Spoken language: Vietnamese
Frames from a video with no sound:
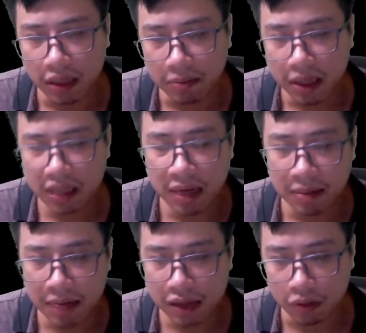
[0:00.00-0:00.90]
9 giọt
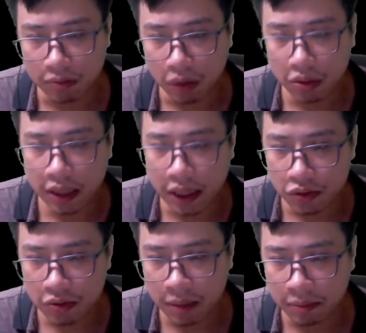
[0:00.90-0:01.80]
hồn huyết tạo thành
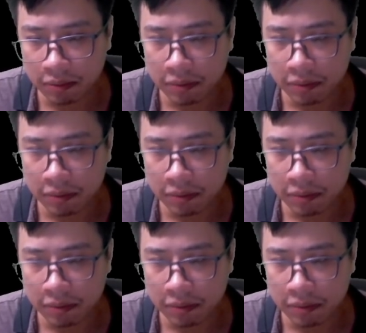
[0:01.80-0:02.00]
tam mạch